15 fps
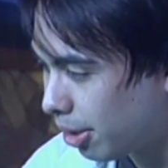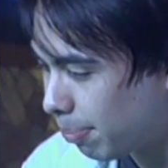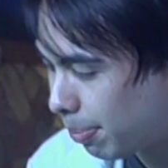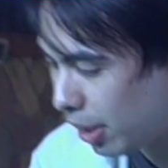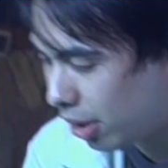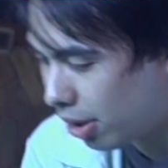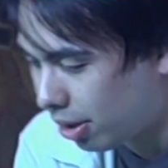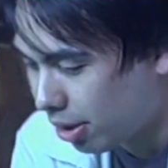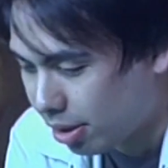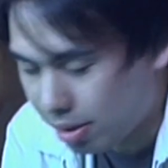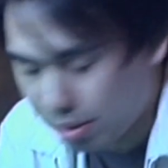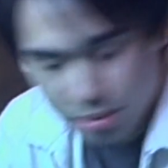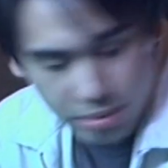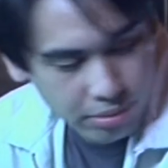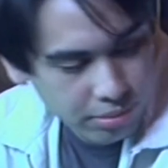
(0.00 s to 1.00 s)
Pero,
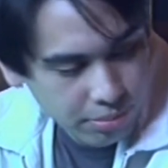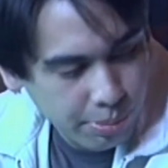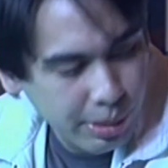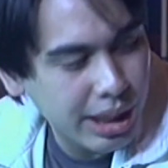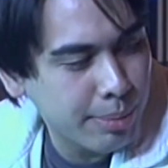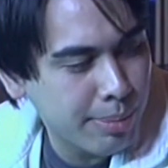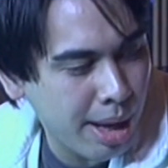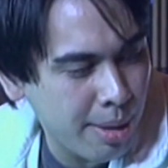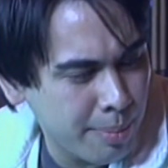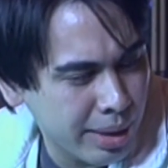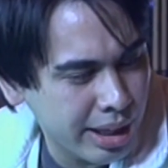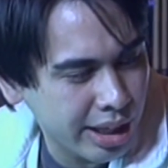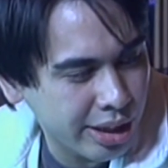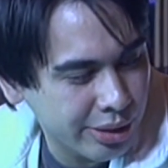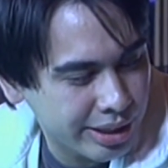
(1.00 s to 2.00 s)
pwede ba kami
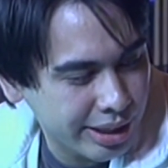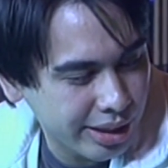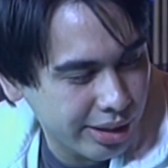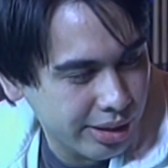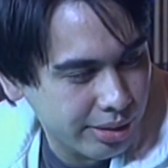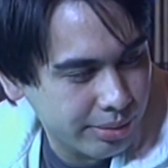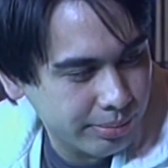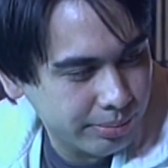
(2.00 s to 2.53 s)
mag-request sa'yo?